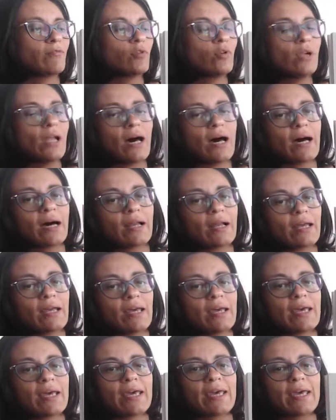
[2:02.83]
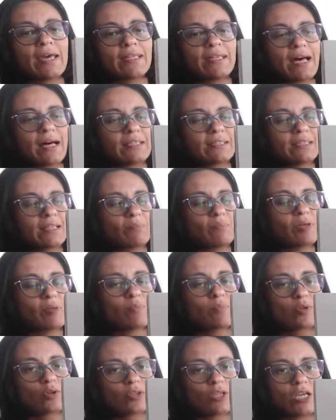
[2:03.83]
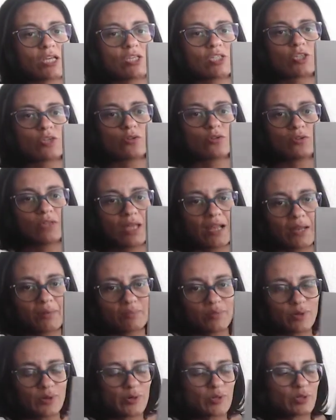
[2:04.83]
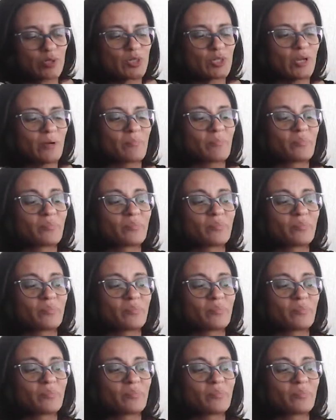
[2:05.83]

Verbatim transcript: volare e adatta per proteggerlo dalla pioggia.